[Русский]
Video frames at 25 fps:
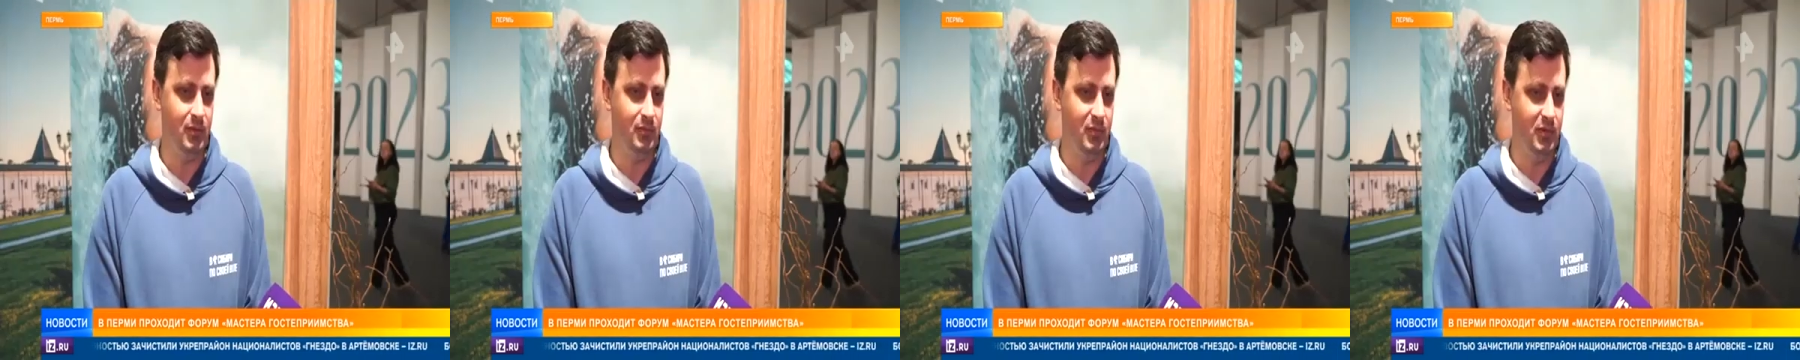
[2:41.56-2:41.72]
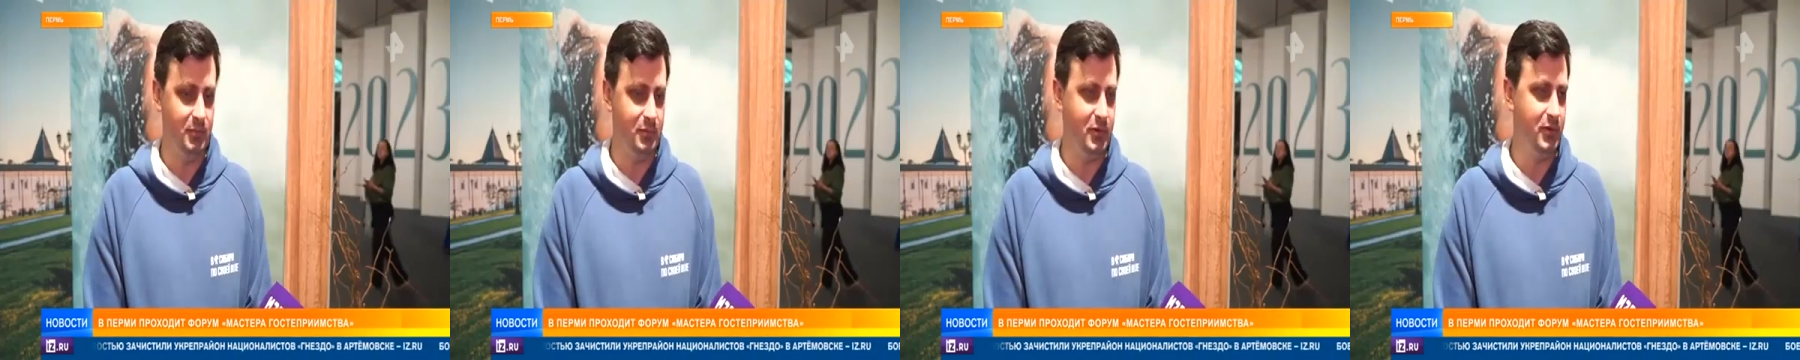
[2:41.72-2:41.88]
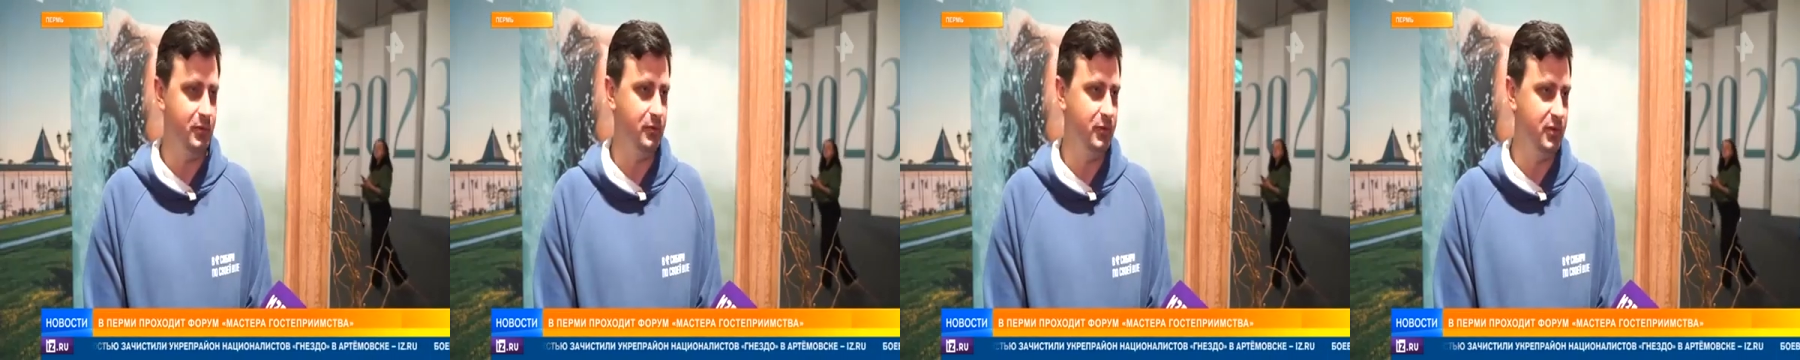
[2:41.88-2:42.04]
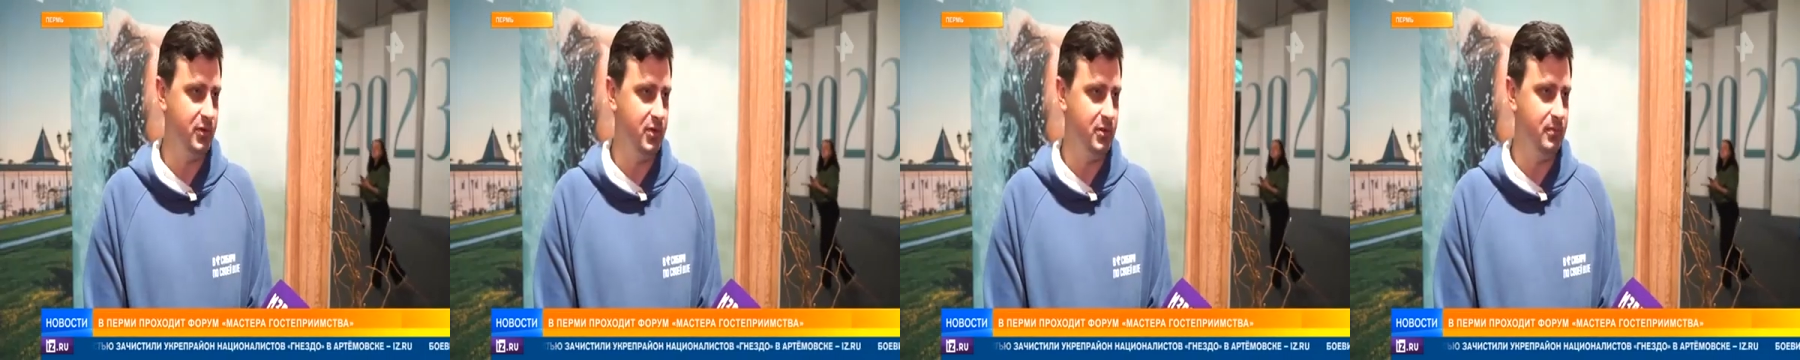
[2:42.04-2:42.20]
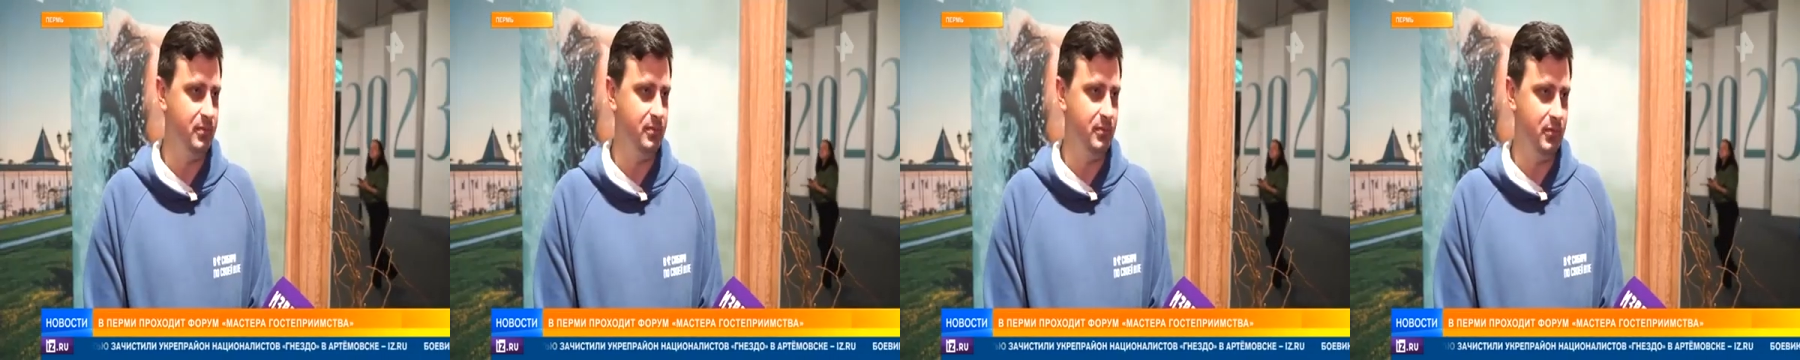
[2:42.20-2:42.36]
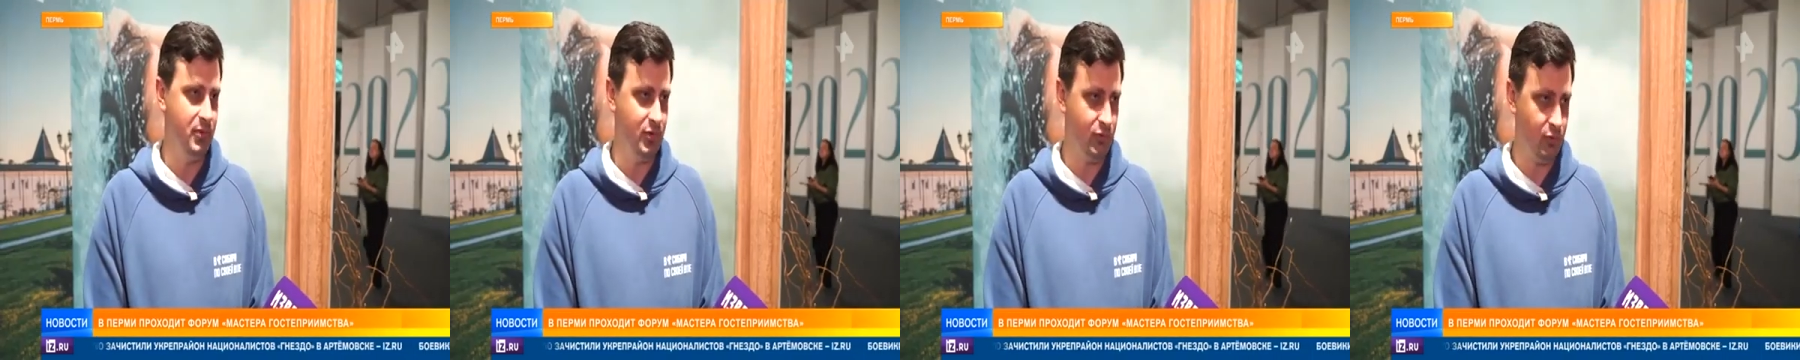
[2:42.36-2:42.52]
Мы
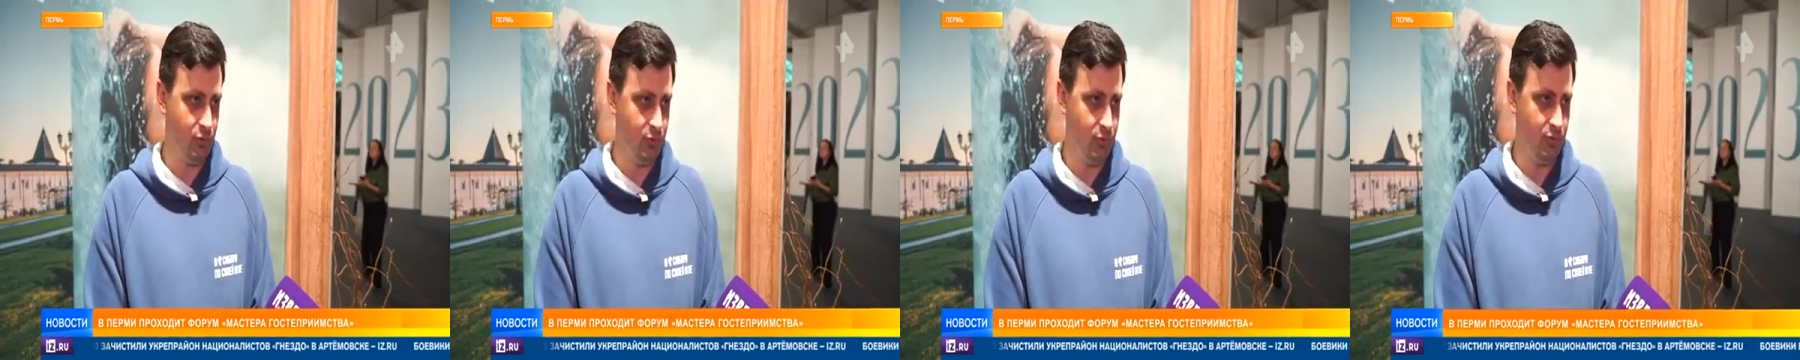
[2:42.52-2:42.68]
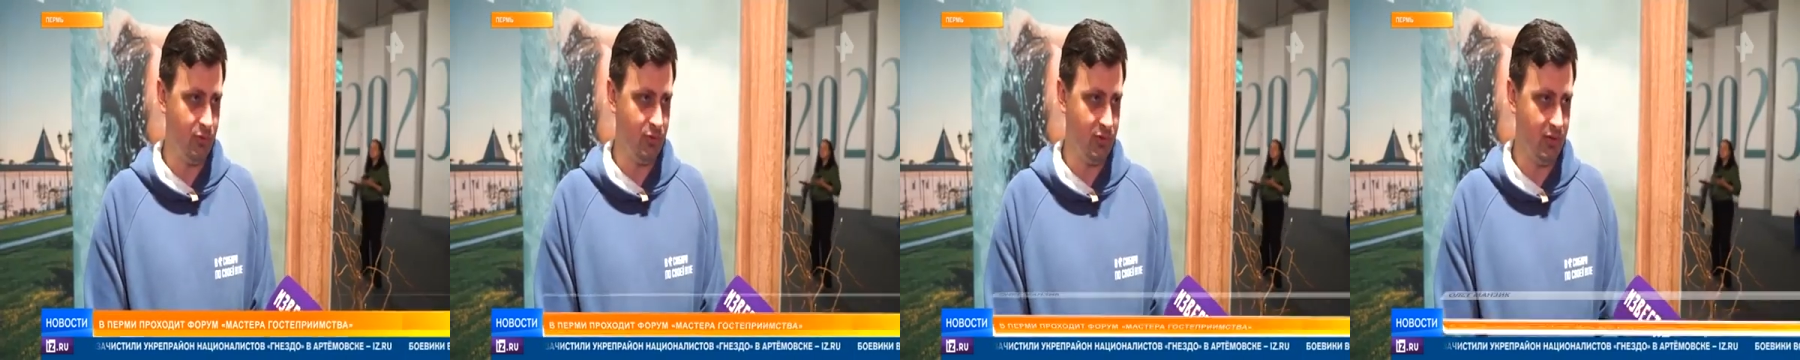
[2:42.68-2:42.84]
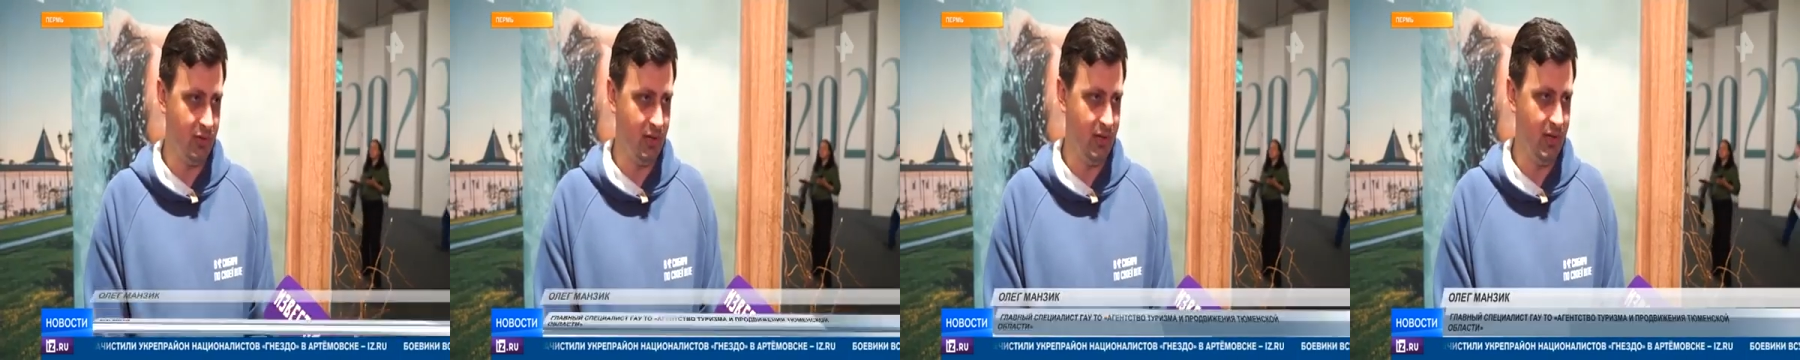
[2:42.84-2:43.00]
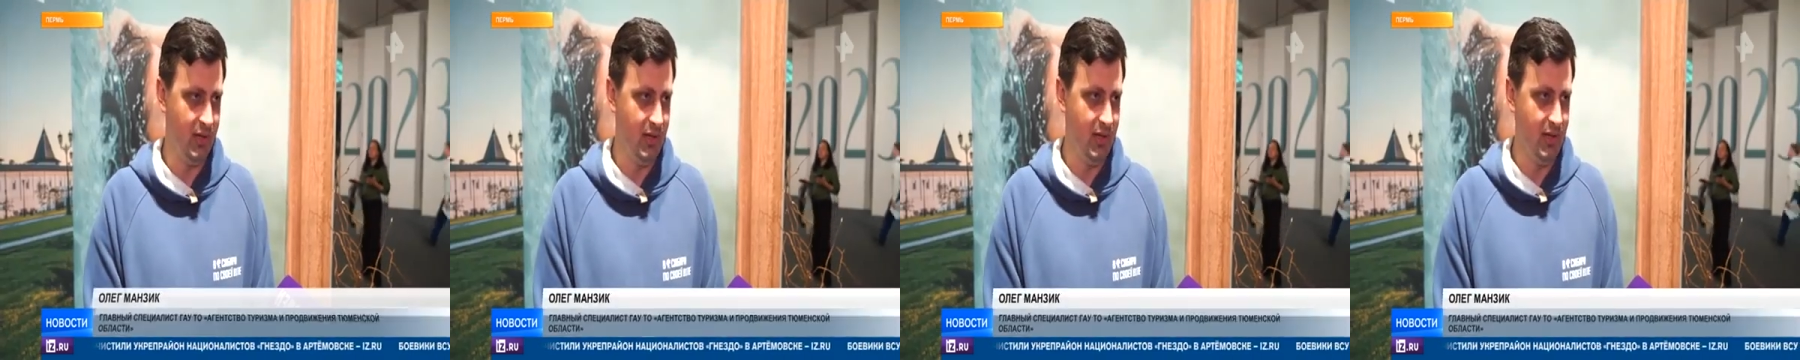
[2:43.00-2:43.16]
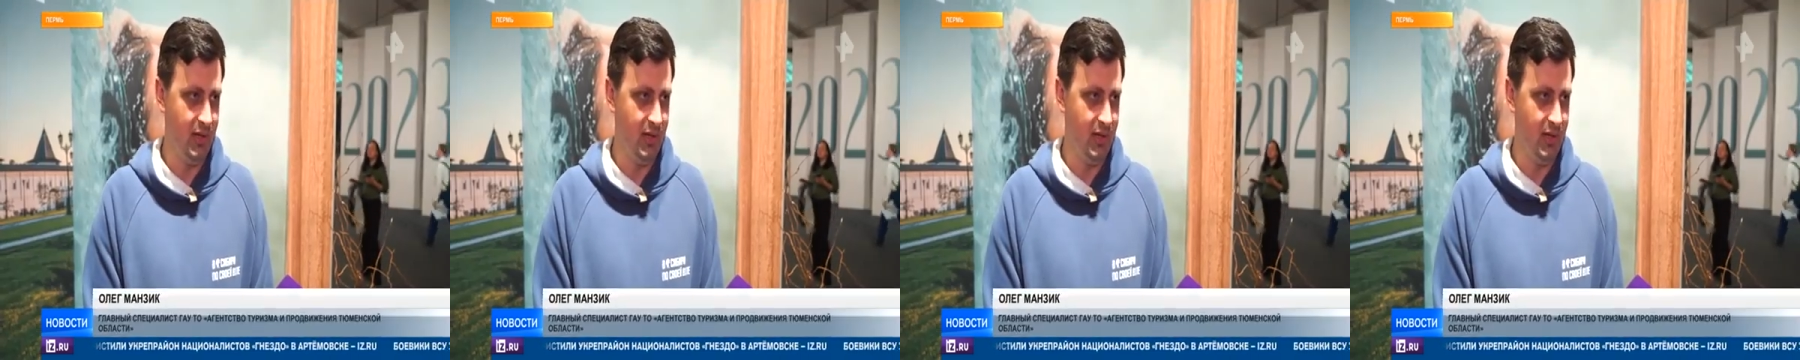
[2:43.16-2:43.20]
проводим экскурсии.